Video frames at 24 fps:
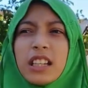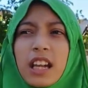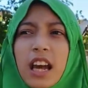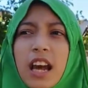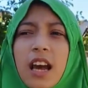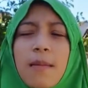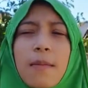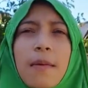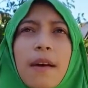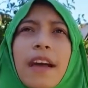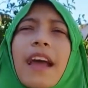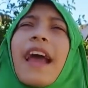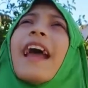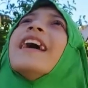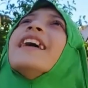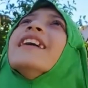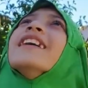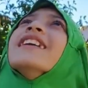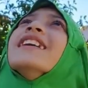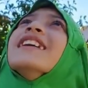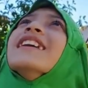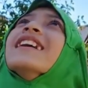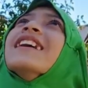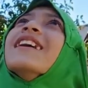tidak eh
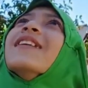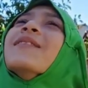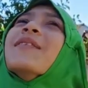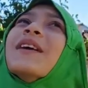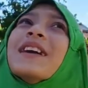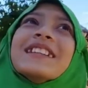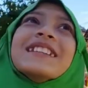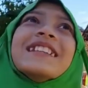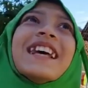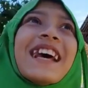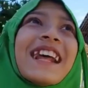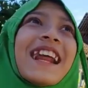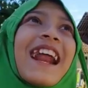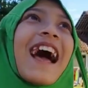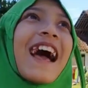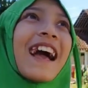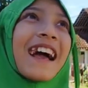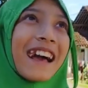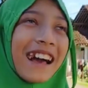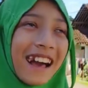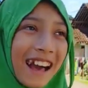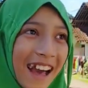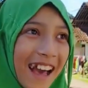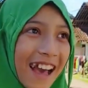
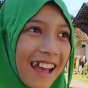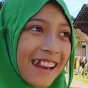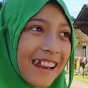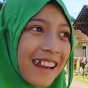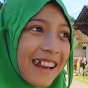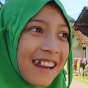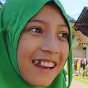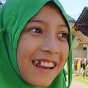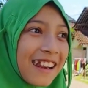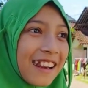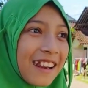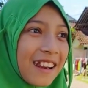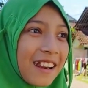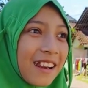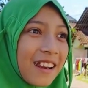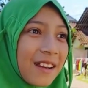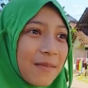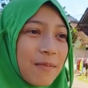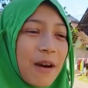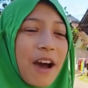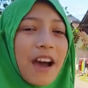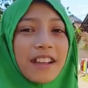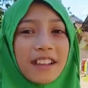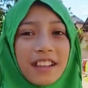berserakan
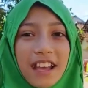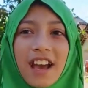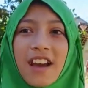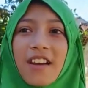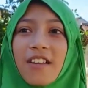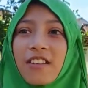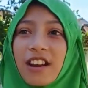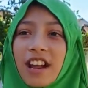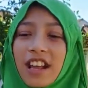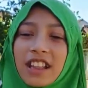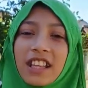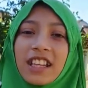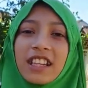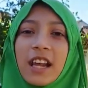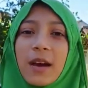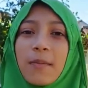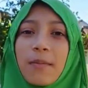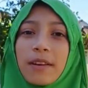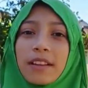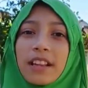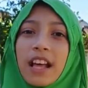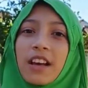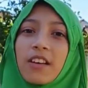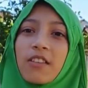hanya yeah. orang
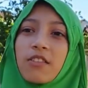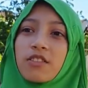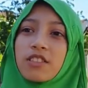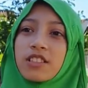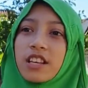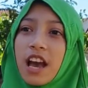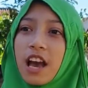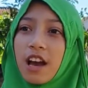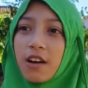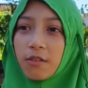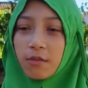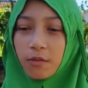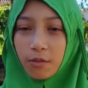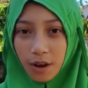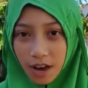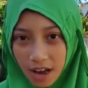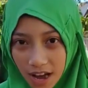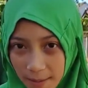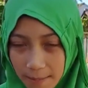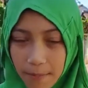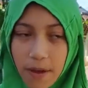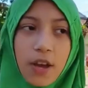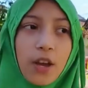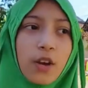tidak bertanggung
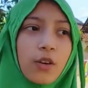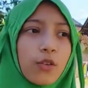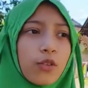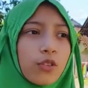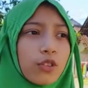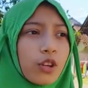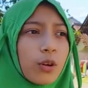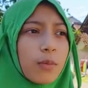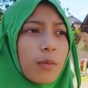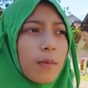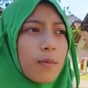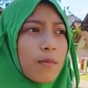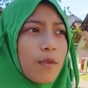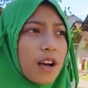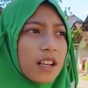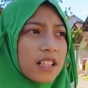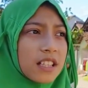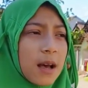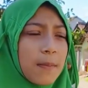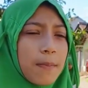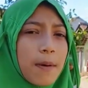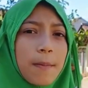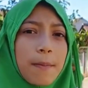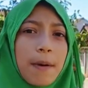jawab untuk
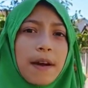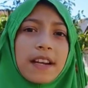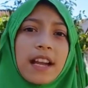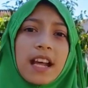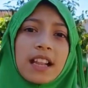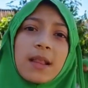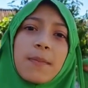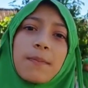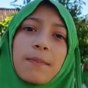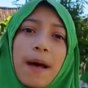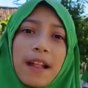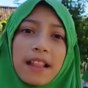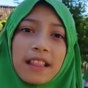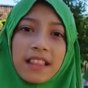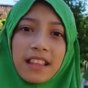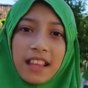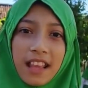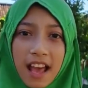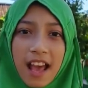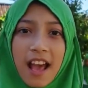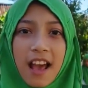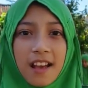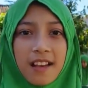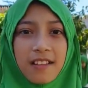membuat sampah pada
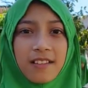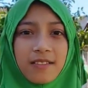tepatnya